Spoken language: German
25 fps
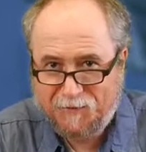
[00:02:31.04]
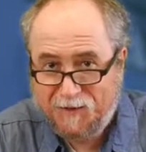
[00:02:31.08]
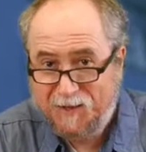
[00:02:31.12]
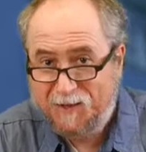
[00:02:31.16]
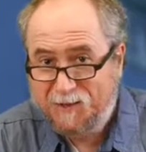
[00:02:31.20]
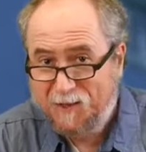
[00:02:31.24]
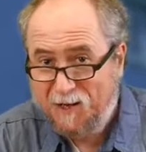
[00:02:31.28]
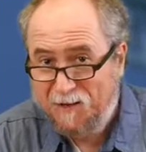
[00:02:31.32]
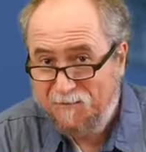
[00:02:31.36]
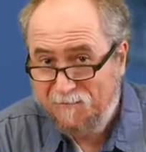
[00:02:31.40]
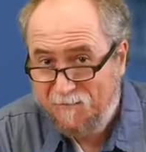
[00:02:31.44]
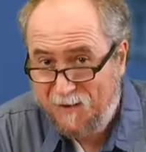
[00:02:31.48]

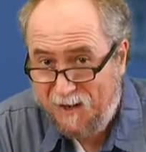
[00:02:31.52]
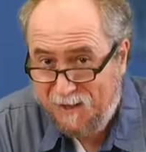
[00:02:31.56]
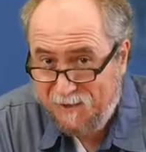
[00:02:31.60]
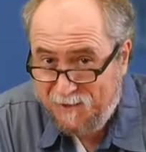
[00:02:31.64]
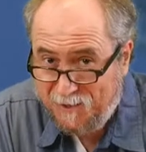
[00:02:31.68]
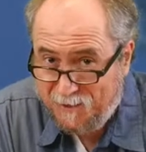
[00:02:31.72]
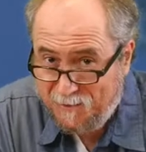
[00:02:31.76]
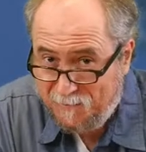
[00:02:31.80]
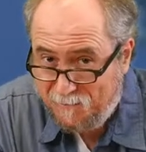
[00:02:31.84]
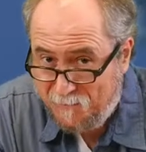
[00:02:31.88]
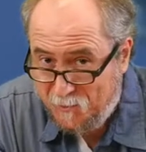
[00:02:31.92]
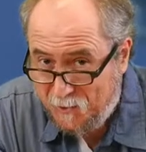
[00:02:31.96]
Friedhelm
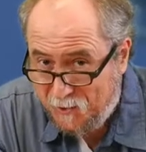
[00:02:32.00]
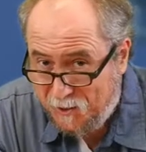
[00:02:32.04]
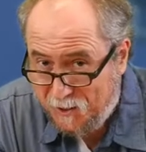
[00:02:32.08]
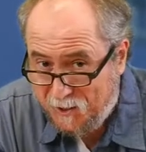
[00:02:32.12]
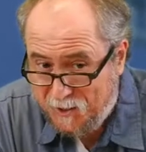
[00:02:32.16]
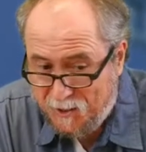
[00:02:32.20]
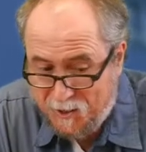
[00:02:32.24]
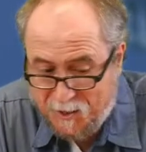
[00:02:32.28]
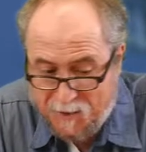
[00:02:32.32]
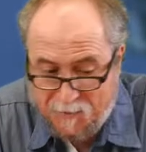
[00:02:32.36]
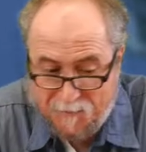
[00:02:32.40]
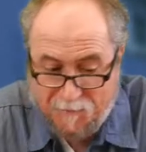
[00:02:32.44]
Walter
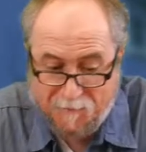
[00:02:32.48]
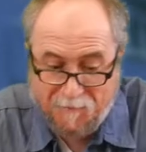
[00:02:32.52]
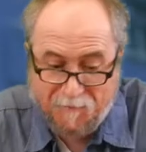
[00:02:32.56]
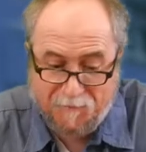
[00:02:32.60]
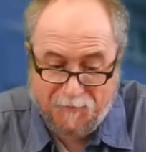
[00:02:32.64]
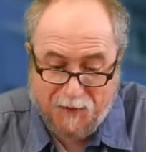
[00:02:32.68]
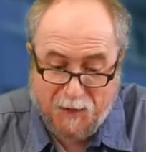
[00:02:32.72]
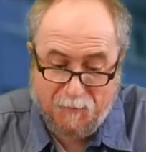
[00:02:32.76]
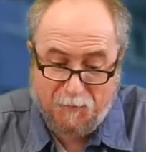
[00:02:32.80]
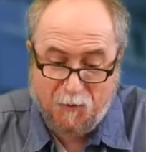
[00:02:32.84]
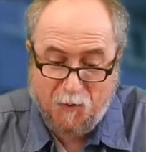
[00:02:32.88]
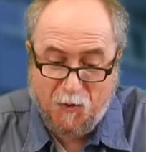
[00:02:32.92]
wurde im
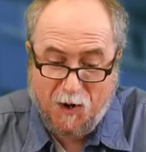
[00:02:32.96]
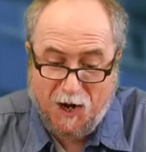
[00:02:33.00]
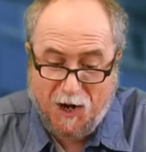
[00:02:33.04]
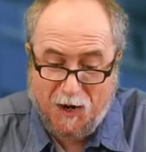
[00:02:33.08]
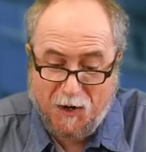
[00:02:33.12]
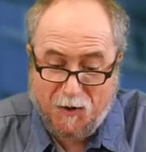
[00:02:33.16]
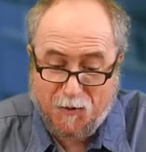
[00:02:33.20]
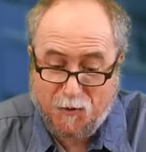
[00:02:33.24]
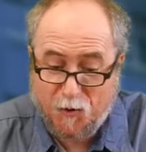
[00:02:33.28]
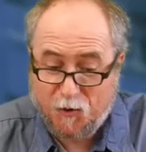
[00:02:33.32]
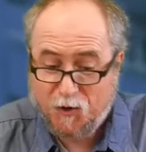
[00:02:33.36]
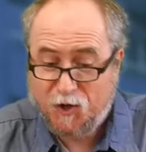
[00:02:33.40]

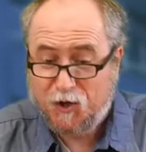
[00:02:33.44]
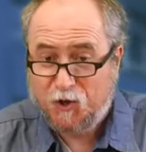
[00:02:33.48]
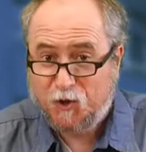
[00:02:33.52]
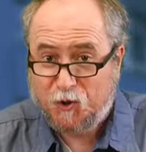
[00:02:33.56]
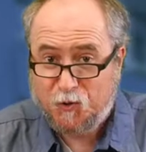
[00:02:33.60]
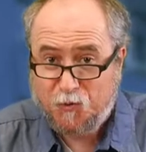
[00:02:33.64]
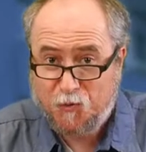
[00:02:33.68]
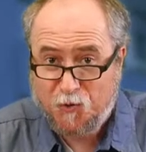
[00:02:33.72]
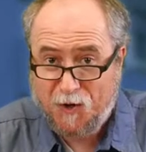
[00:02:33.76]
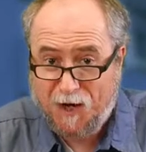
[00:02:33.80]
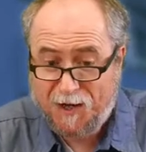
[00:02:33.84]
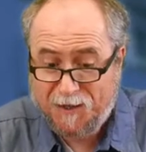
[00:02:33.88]
Februar neuer
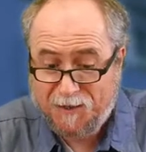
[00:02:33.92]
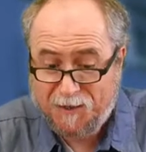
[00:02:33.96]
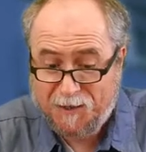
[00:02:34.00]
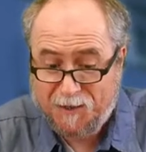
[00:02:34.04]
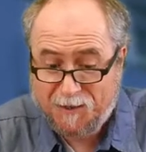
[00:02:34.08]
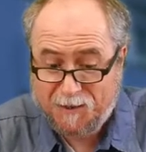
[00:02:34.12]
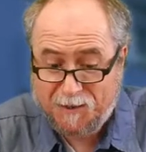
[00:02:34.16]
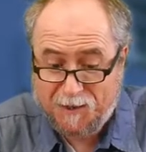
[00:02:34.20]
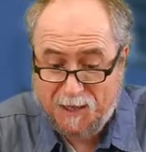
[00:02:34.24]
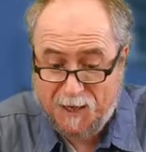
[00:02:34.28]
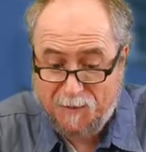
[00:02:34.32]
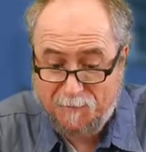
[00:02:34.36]

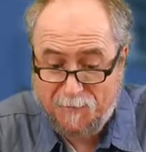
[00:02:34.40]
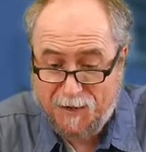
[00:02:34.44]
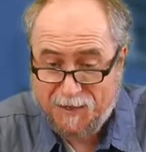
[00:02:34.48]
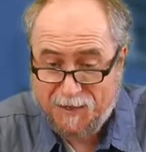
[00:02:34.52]
Schulleiter der